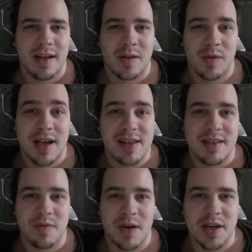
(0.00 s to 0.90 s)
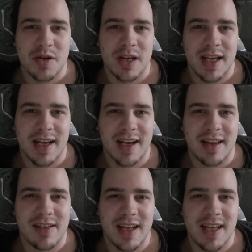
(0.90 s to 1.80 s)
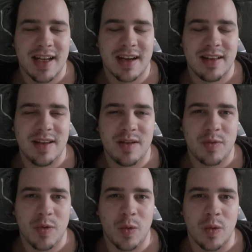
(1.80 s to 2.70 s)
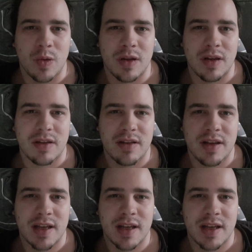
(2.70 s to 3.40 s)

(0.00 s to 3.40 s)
Ich weiß, ich war jetzt schon längere Zeit inaktiv und